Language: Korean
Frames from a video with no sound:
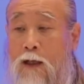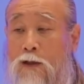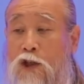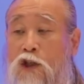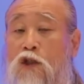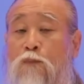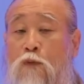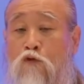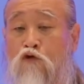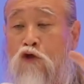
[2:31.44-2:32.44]

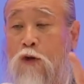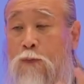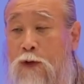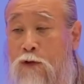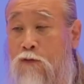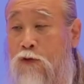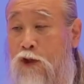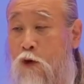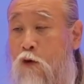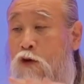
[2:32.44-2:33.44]
완전70% 죽여버리고
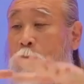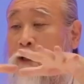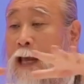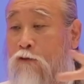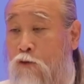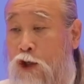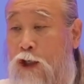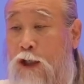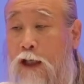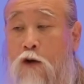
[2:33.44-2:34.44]
너가 오염을
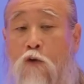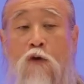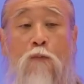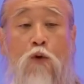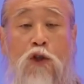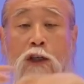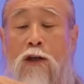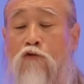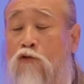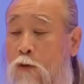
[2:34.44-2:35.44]
계속시키니까 오염 못
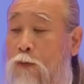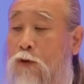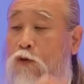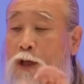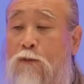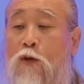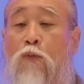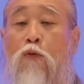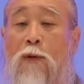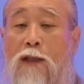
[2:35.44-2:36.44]
시키게 죽여버리고
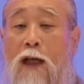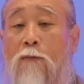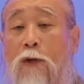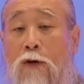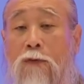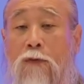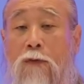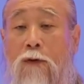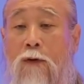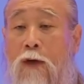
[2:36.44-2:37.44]
30%만 살면